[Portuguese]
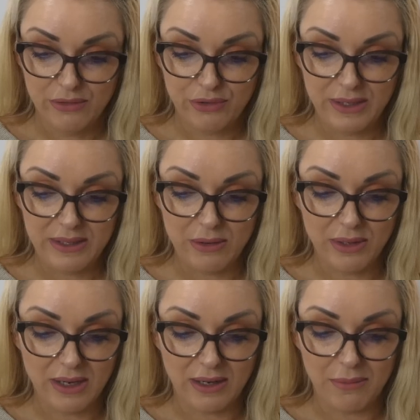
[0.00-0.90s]
Foi então
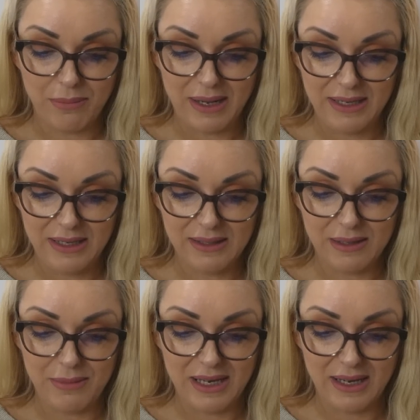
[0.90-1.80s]
que a campainha
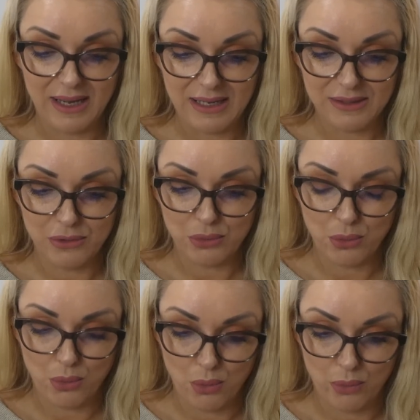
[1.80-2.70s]
da minha casa
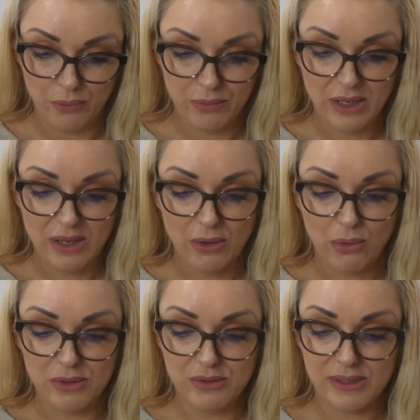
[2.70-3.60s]
tocou.
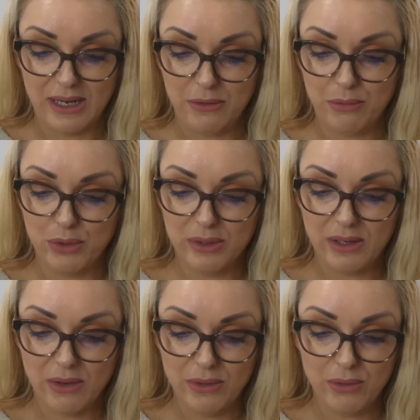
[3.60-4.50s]
Quando saí no
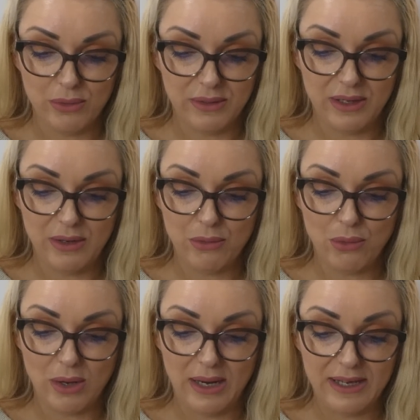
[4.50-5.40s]
portão, encontrei um
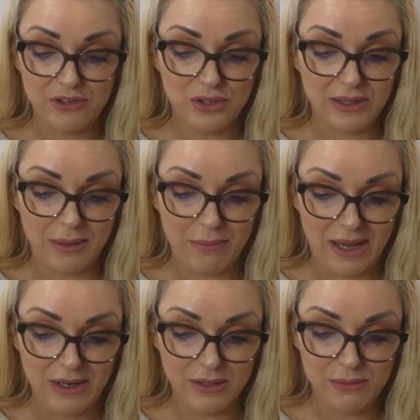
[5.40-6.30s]
colega de
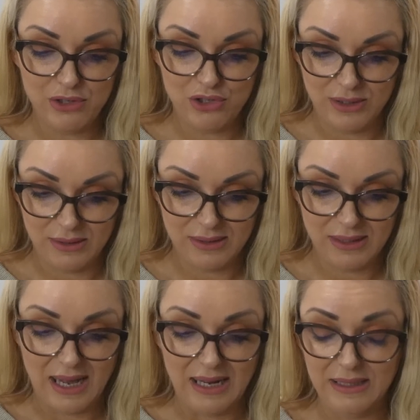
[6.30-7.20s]
trabalho que me
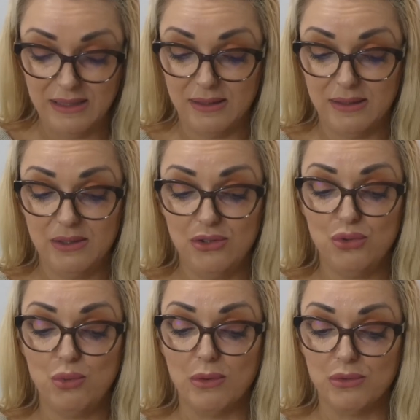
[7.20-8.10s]
disse: Alice,
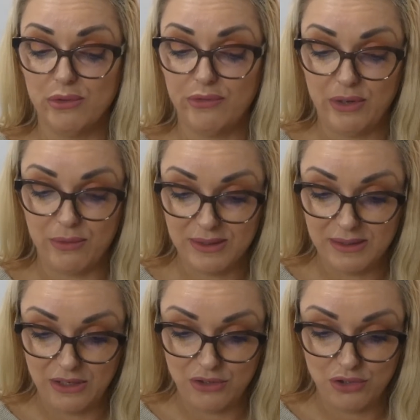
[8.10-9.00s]
João sofreu um
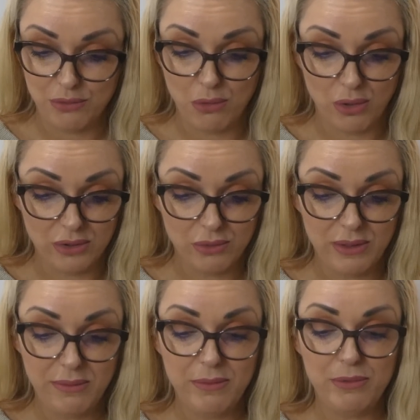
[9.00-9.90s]
acidente de moto
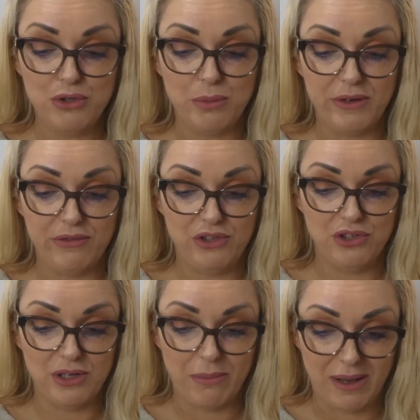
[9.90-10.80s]
e me pediu para vir te
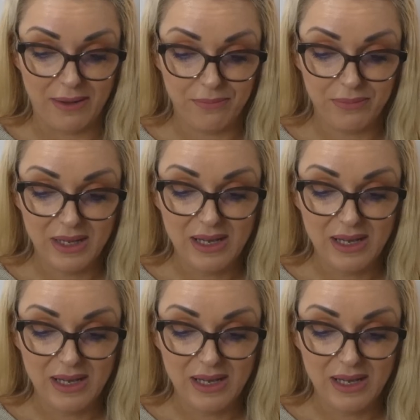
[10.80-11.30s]
chamar.